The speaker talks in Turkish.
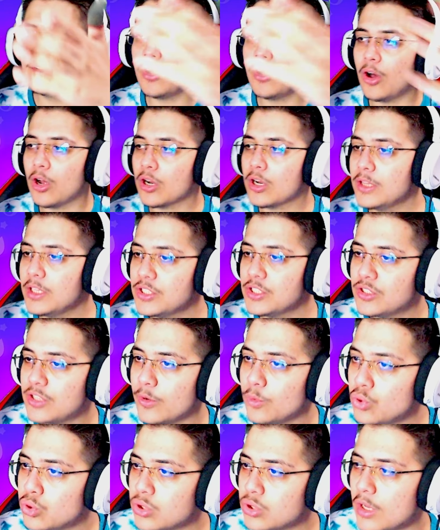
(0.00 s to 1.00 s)
Arkadaşlar
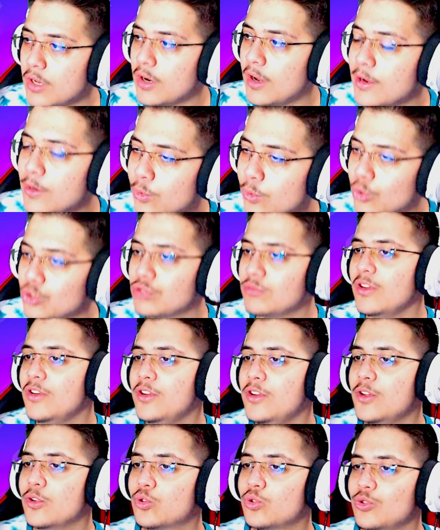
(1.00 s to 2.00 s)
3 tane aynı kostümden
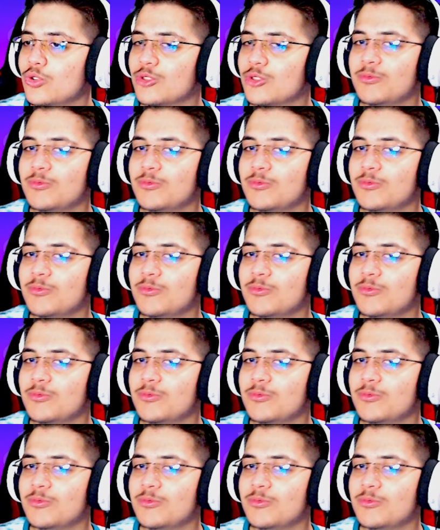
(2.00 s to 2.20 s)
niye sunuyoruz